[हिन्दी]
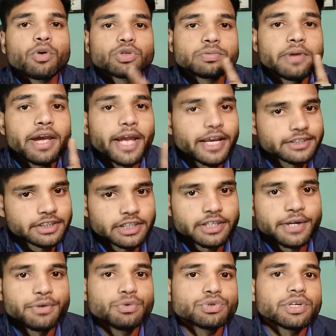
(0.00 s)
उसमें एसिड
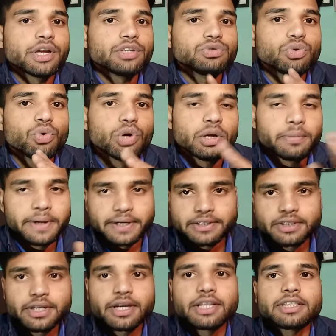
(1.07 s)
का यूज़ करें जो ओल्ड
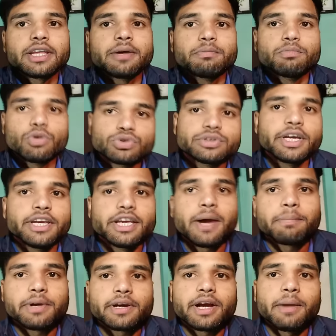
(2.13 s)
बैटरी से निकलता है वो सही
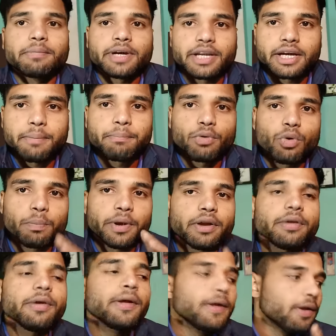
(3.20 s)
आपके काम करेगा प्रॉपर